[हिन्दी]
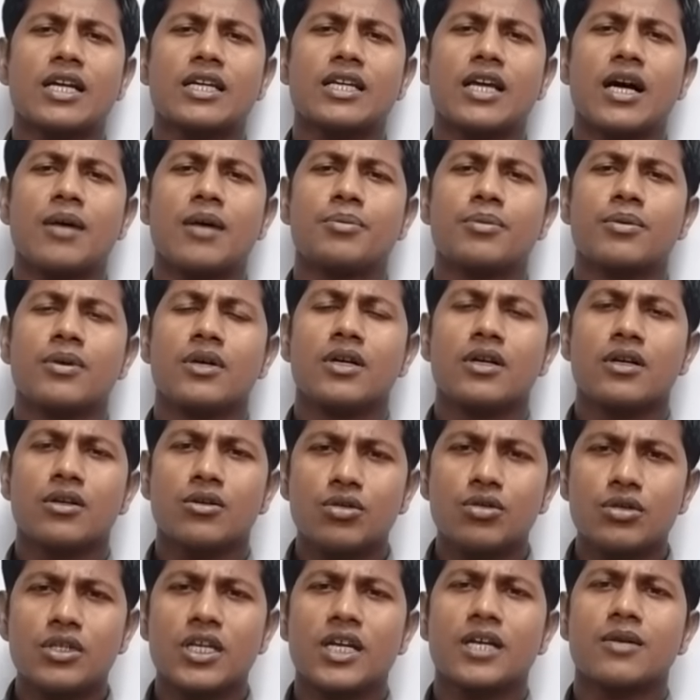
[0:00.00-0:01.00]
कि आप
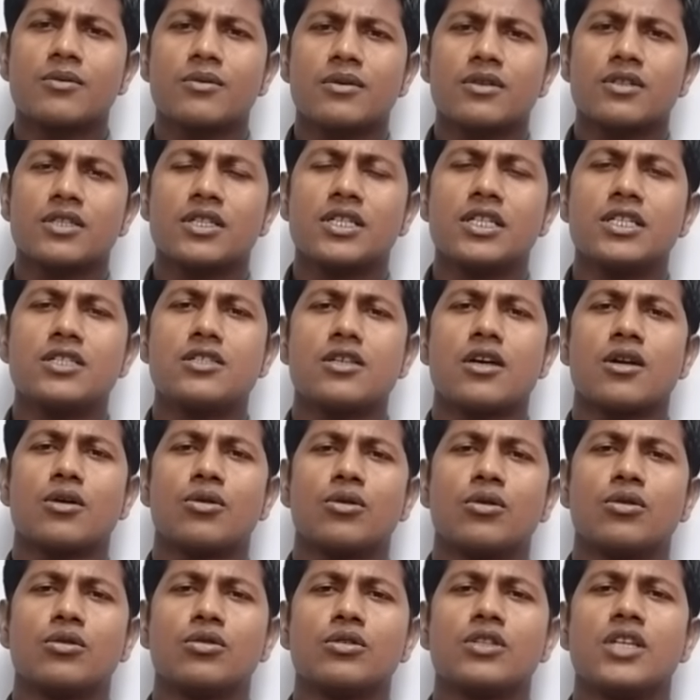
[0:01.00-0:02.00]
खुद एक टीचर
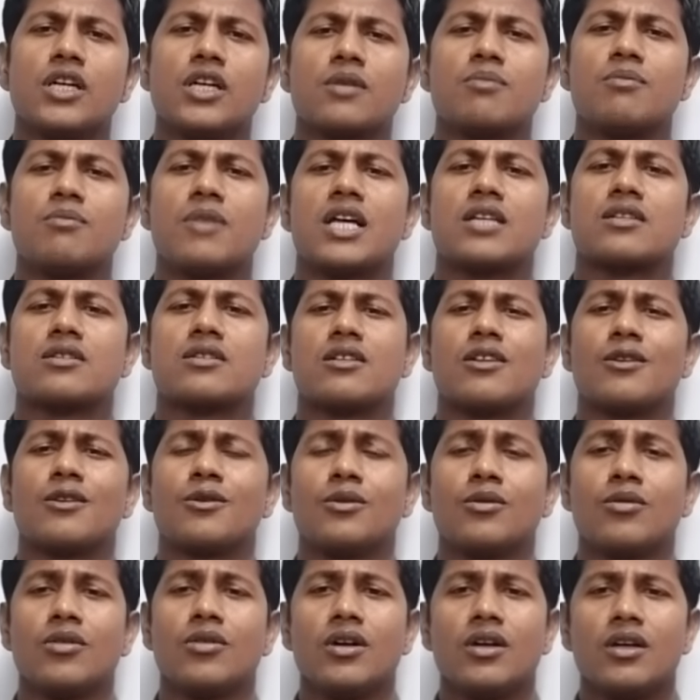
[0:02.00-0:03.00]
हो खुद एक मास्टर
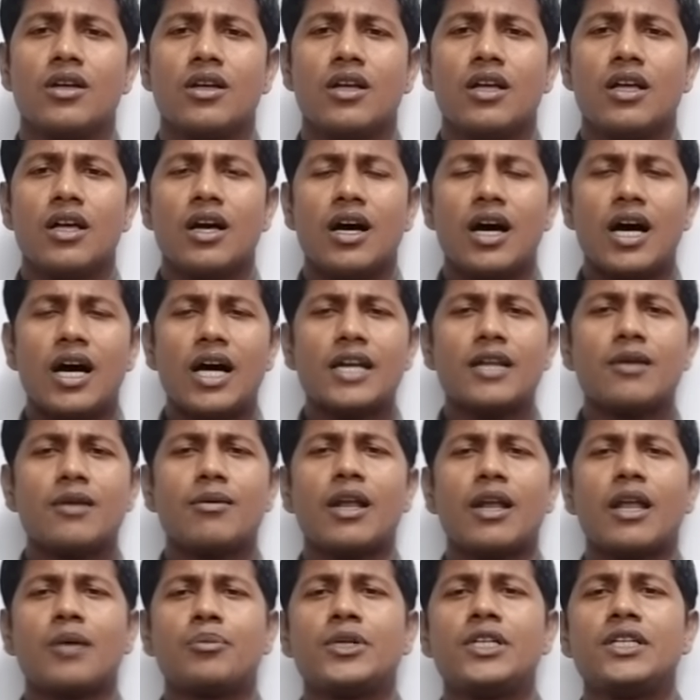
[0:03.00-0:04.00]
हो आने
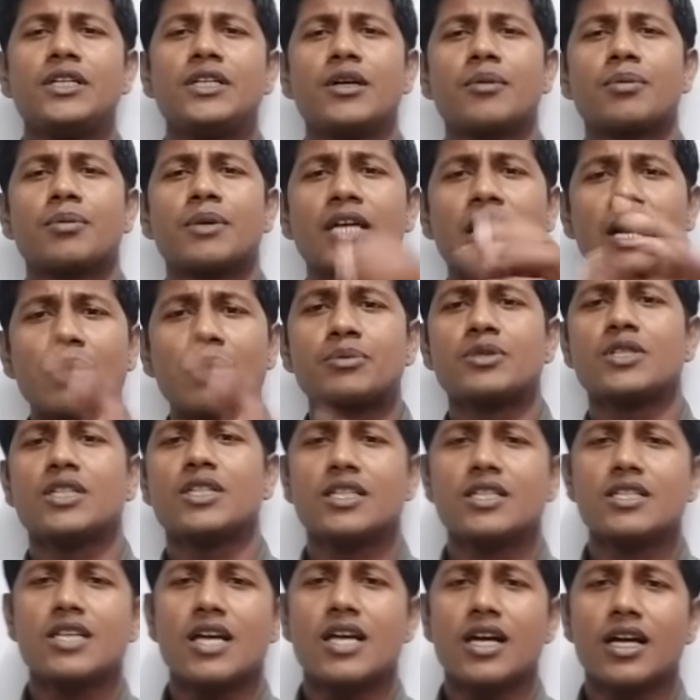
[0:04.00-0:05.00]
वाला पीढ़ी अपने आप
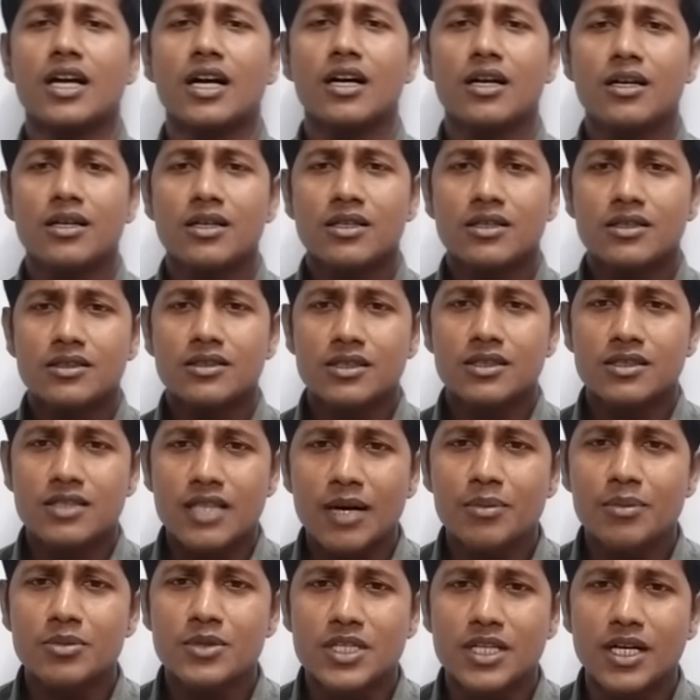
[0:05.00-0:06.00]
सीख जाएगा
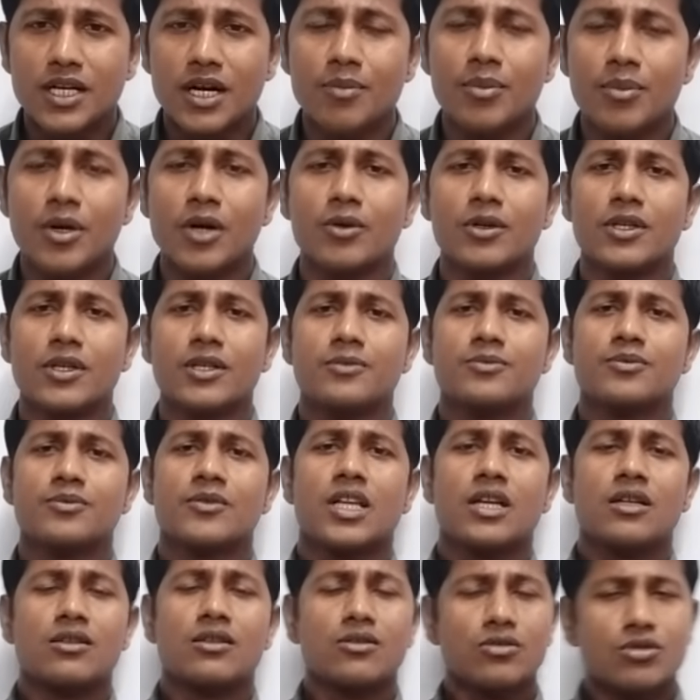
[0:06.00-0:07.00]
जिसे आप सिखा पाओगे
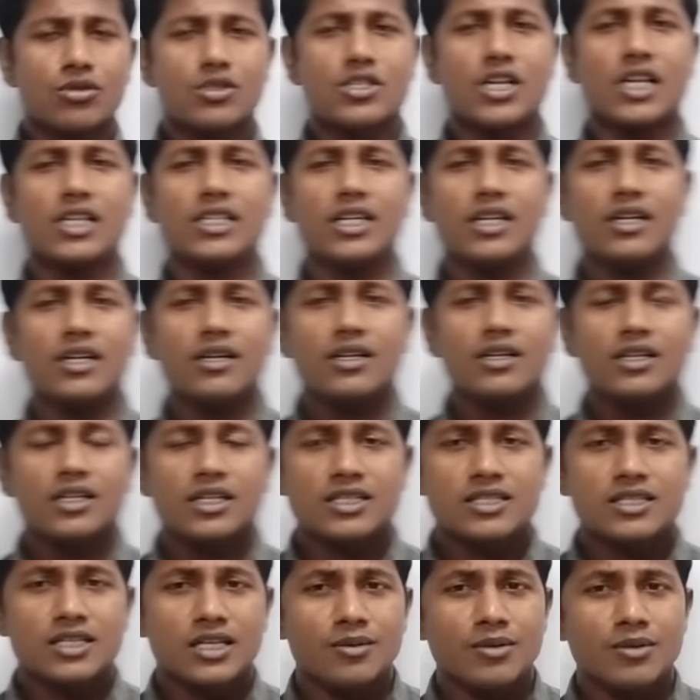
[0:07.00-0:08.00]
तो चलिए
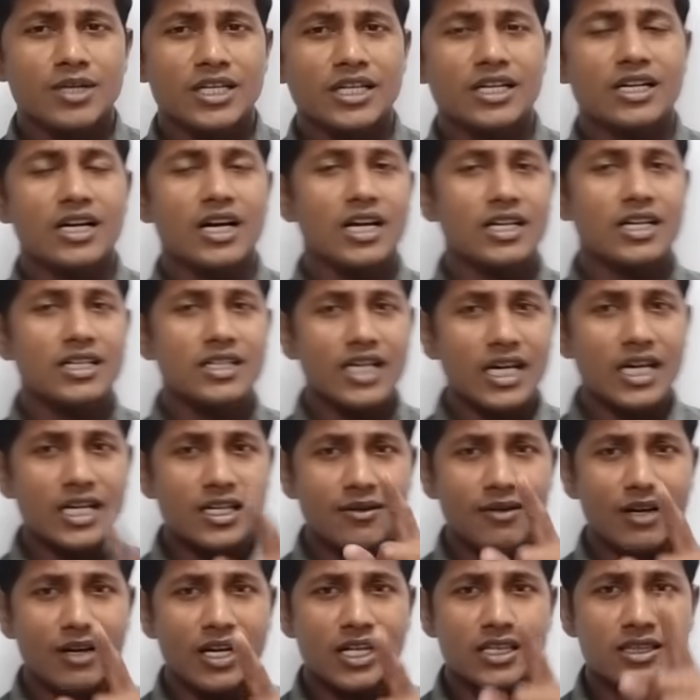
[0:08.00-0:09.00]
इसलिए मैंने कहा है कि
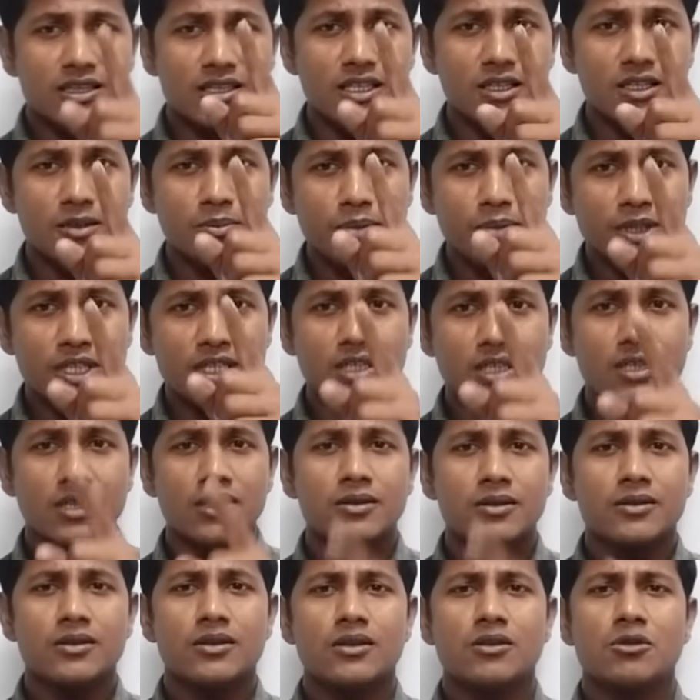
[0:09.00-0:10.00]
आने वाला तीन पीढ़ी
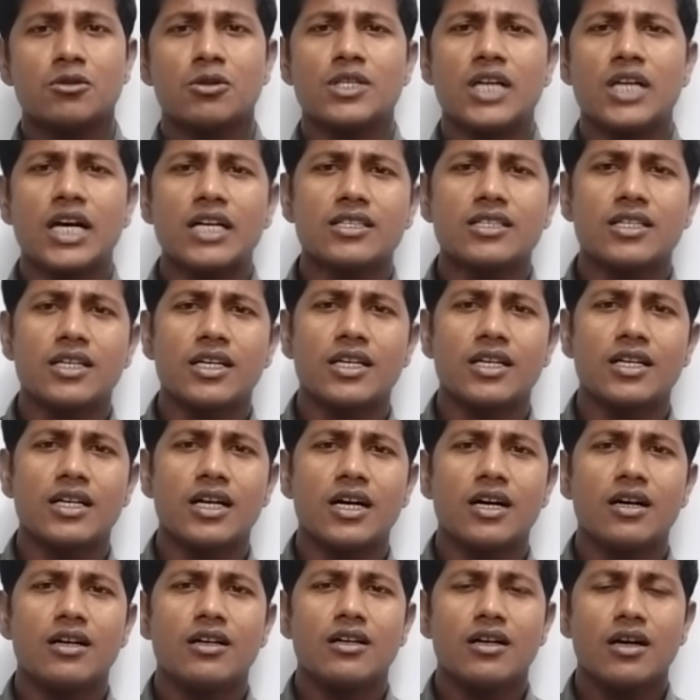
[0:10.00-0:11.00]
को याद
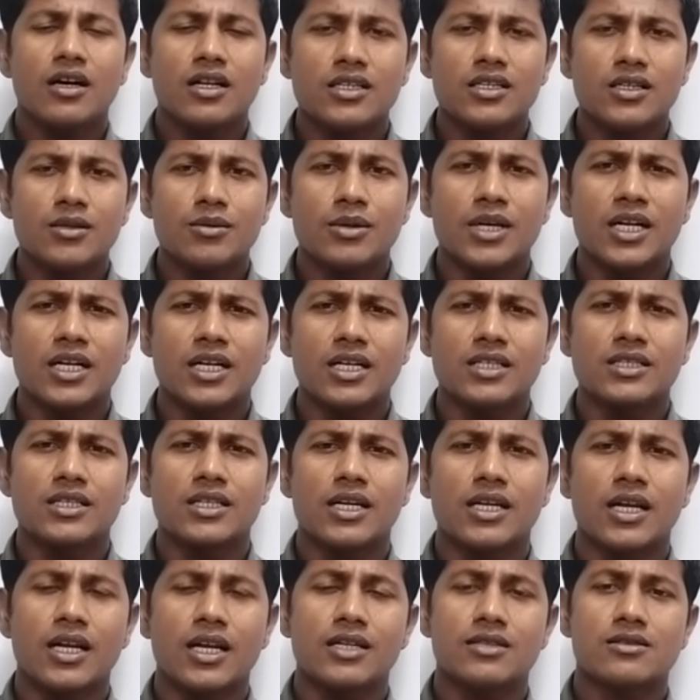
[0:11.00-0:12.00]
रहेगा अलजेबड़ा का
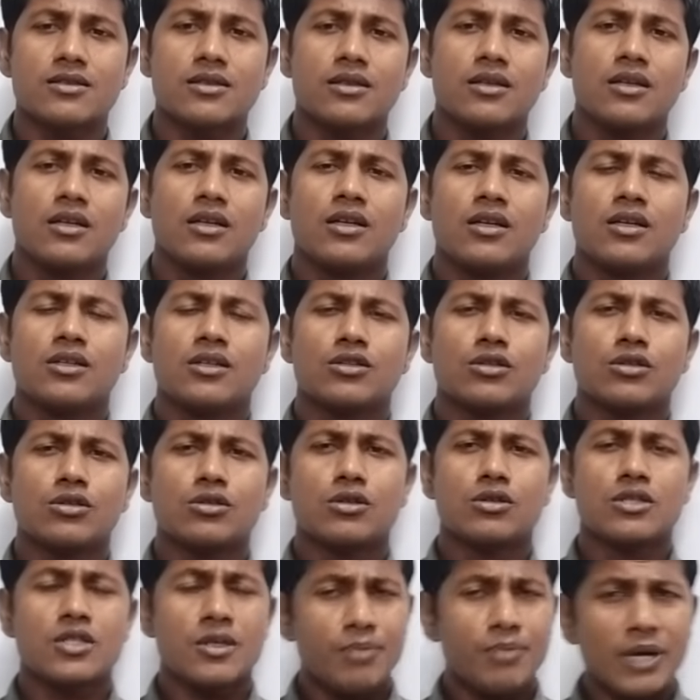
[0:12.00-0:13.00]
ये क्लास
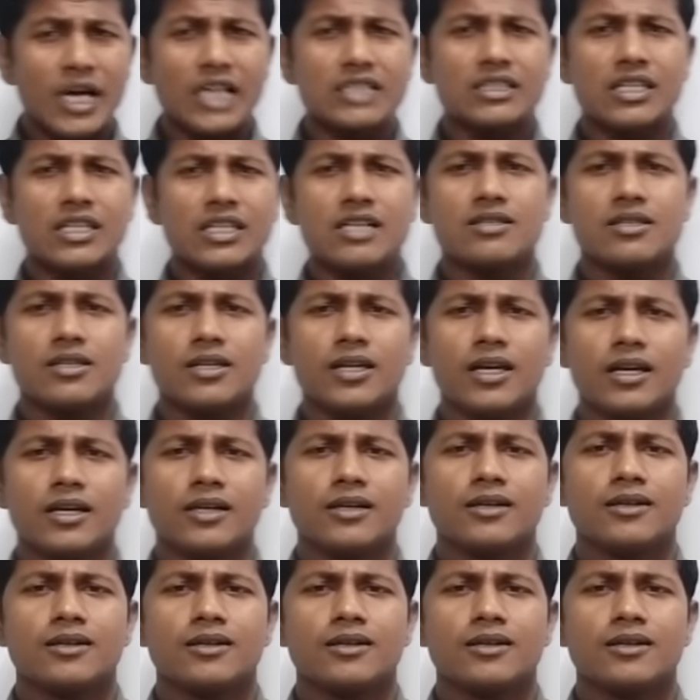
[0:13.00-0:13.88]
दोस्तों जब बात ऐसी है